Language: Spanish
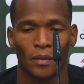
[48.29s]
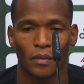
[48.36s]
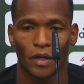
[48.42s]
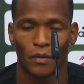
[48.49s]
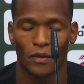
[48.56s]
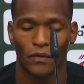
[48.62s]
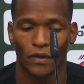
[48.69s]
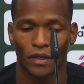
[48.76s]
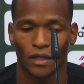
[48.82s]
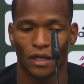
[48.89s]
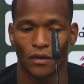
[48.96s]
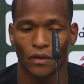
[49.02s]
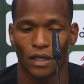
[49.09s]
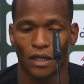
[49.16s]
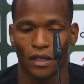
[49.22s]
vamos a
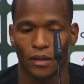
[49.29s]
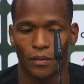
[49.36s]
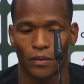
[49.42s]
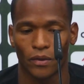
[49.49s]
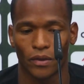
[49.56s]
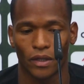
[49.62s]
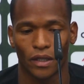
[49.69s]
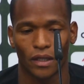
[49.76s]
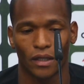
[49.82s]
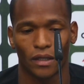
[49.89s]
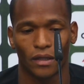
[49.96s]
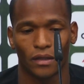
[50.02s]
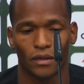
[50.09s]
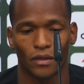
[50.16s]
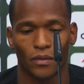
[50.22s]
enfrentar un equipo que,
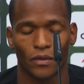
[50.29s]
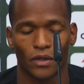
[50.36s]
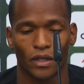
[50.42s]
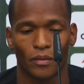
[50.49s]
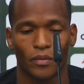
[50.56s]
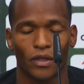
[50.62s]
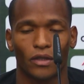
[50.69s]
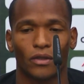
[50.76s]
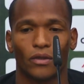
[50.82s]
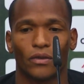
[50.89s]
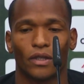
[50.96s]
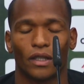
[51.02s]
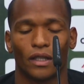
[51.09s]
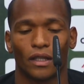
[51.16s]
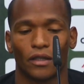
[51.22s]
como repito,
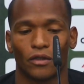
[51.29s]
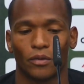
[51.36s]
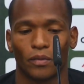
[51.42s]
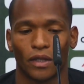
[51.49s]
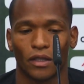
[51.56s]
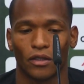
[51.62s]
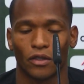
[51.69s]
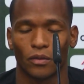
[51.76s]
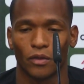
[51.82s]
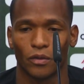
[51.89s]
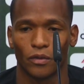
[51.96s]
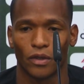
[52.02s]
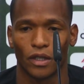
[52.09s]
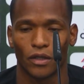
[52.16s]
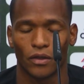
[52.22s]
viene de dos partidos muy
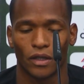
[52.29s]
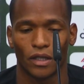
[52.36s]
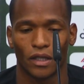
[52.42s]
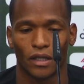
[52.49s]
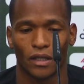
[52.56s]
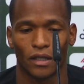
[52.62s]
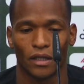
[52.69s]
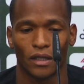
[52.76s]
buenos y que